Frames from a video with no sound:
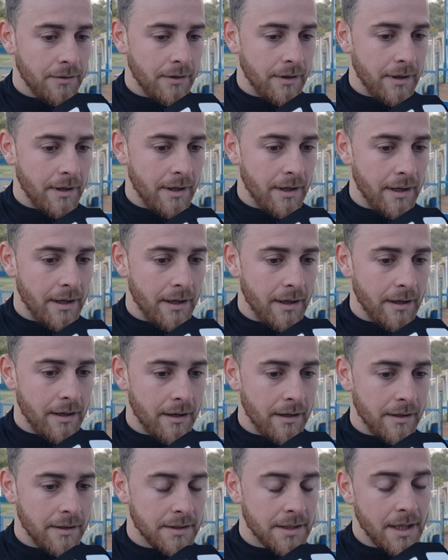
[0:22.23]

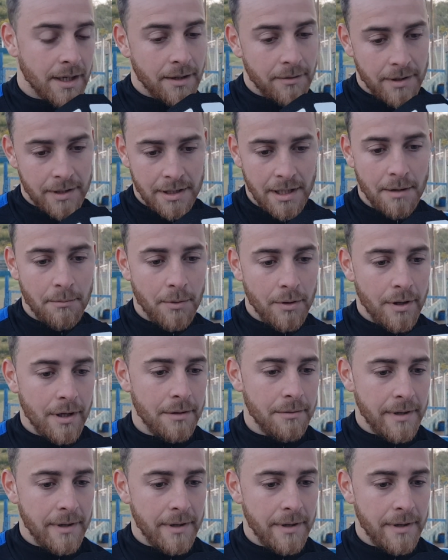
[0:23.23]
Eh, ya veníamos del